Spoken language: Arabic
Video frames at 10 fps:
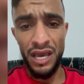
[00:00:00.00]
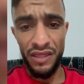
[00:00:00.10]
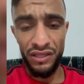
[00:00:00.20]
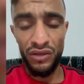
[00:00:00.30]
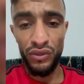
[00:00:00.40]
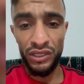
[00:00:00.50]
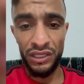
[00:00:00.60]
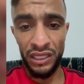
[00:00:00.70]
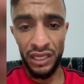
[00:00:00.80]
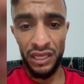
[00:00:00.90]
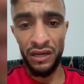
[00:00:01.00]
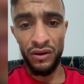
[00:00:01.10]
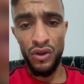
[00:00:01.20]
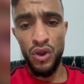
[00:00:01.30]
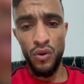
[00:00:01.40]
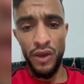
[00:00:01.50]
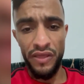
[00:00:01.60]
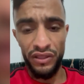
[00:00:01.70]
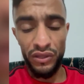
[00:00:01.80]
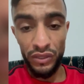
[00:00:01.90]
هذه دولة الخير
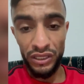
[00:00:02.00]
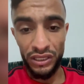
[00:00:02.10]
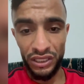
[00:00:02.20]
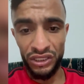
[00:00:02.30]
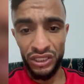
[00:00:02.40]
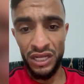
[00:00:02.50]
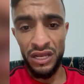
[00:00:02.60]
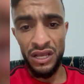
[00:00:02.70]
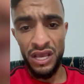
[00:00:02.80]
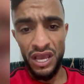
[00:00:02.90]
وهذه دولة الرجال